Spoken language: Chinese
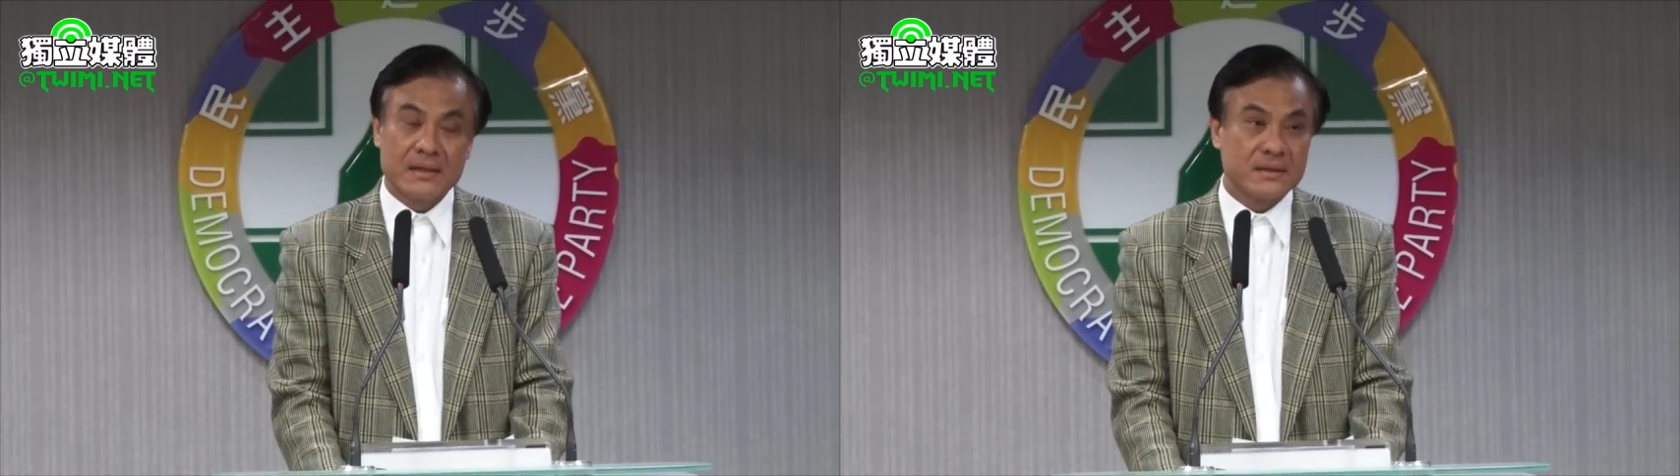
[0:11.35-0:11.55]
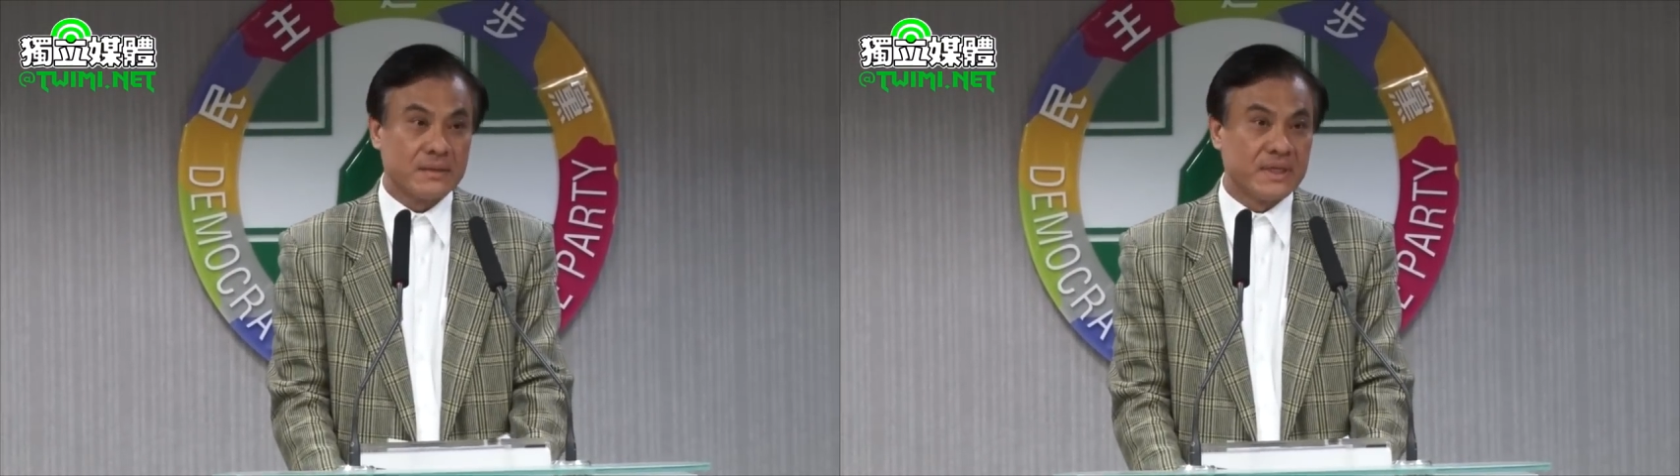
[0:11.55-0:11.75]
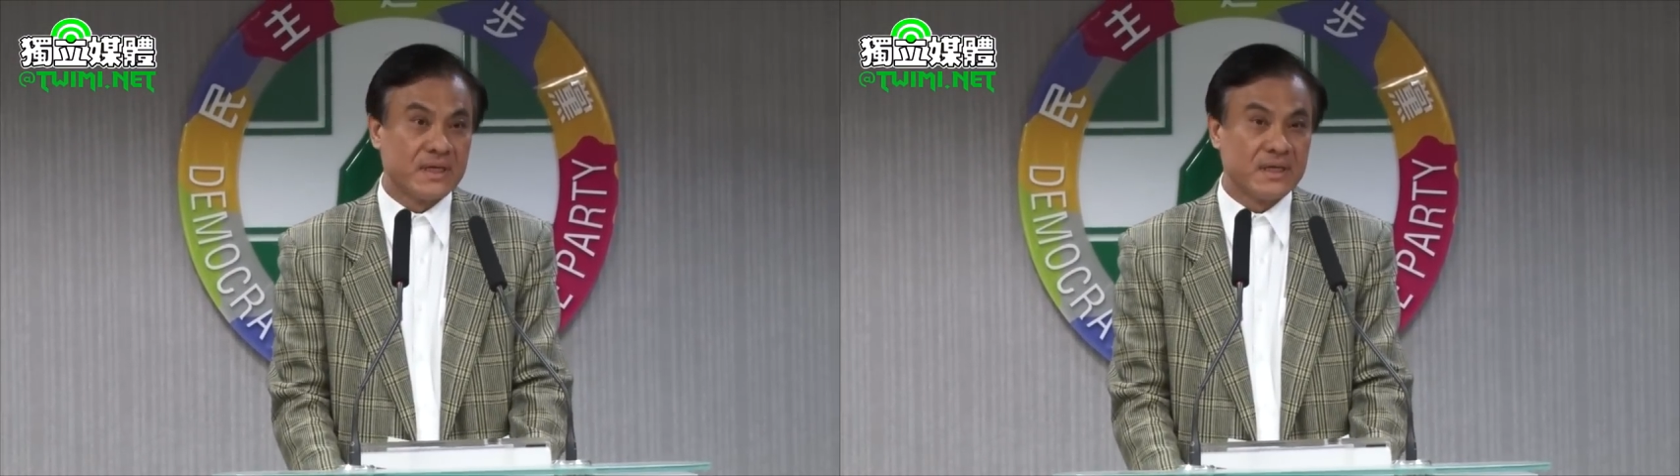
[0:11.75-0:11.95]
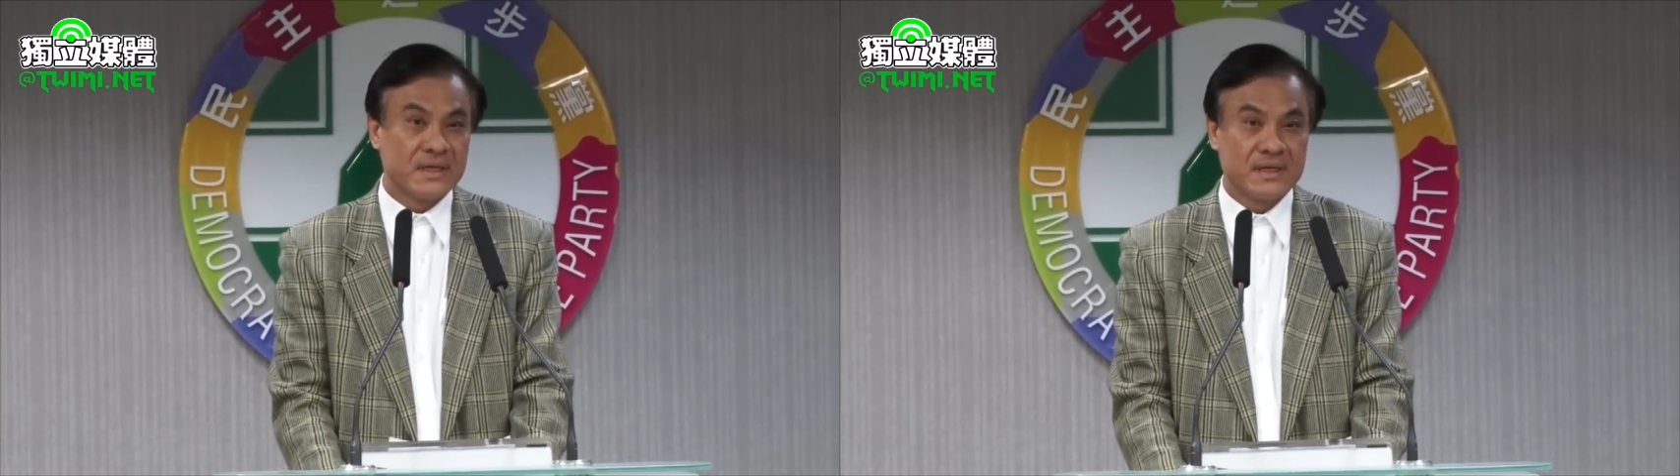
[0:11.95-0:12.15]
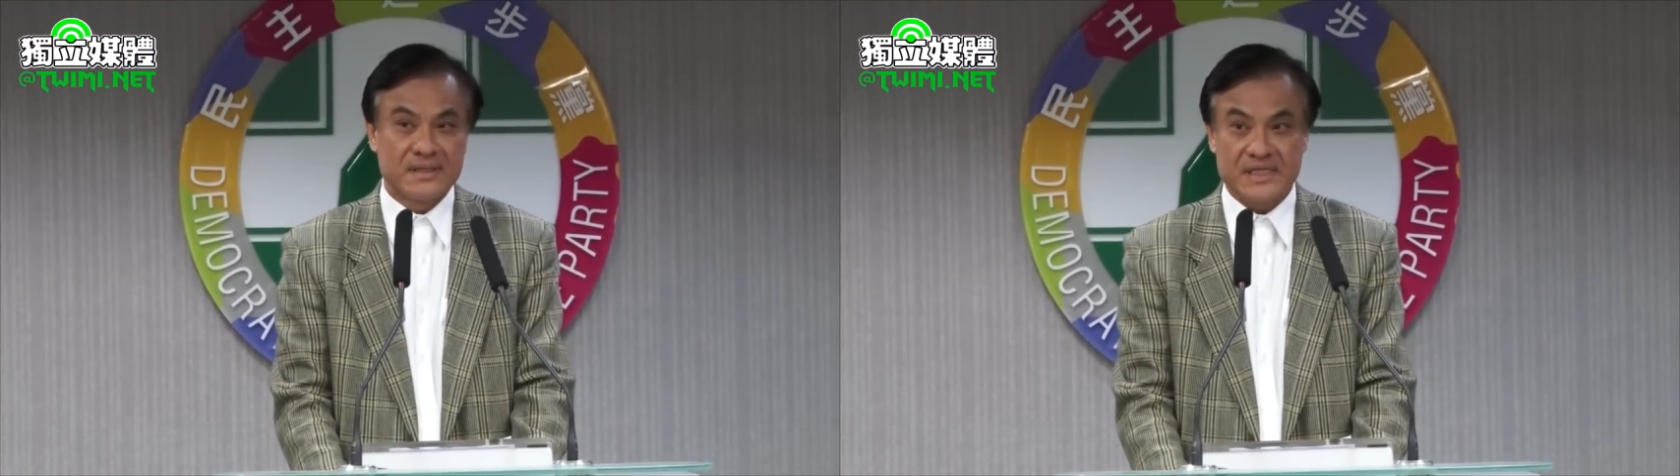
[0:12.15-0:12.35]
那
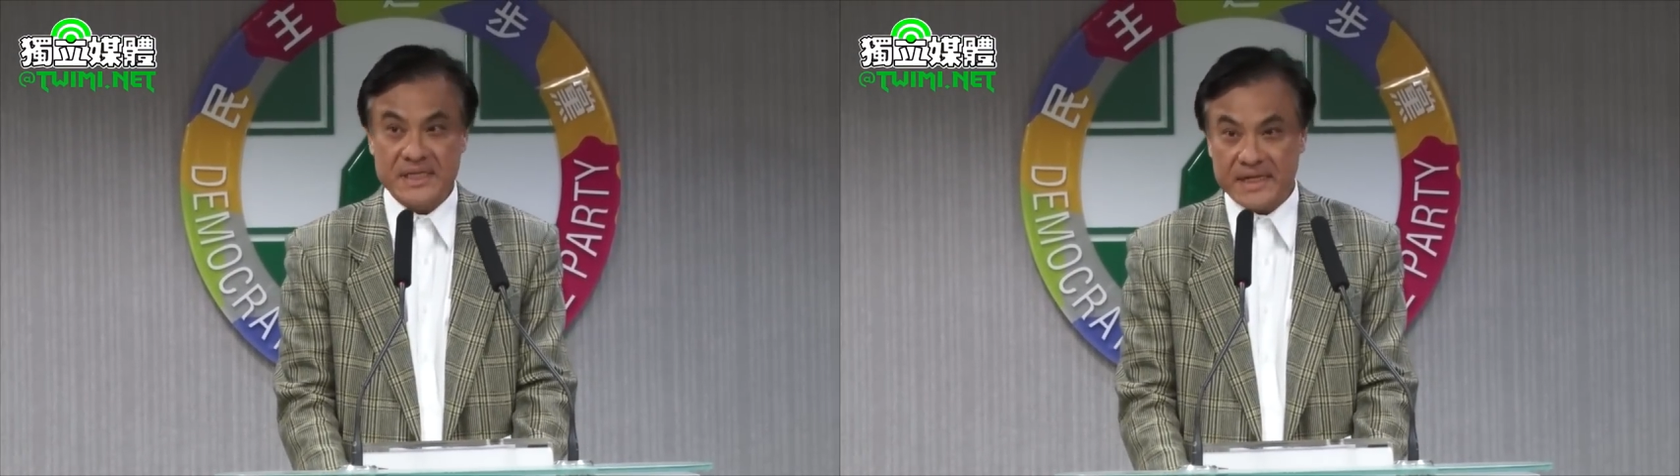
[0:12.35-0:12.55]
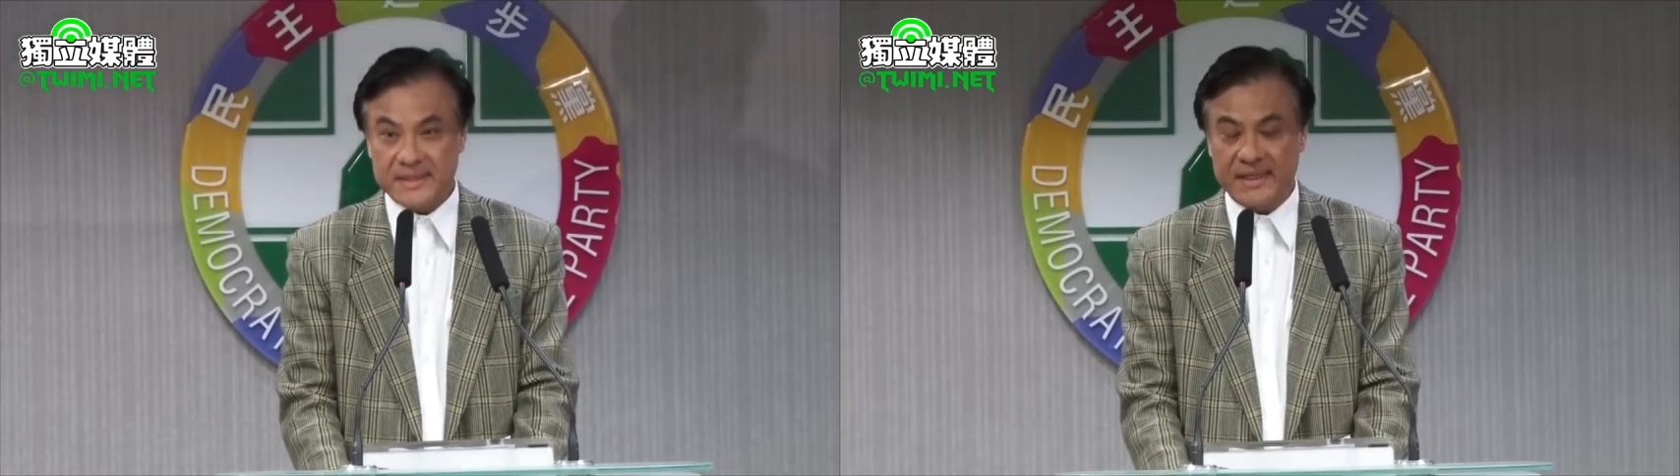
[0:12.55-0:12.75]
么今天